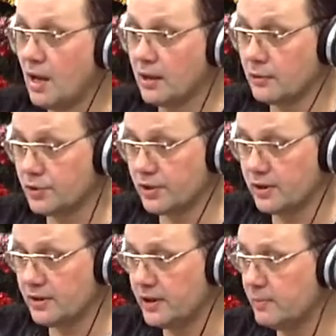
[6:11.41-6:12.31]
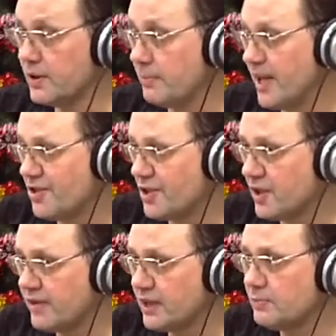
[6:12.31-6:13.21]
Короче, их было пять
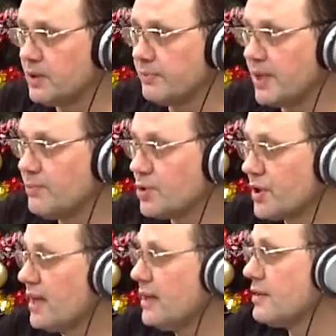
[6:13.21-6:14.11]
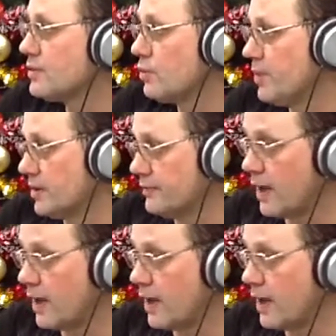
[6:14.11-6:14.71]
человек и было пять музыкальных инструментов.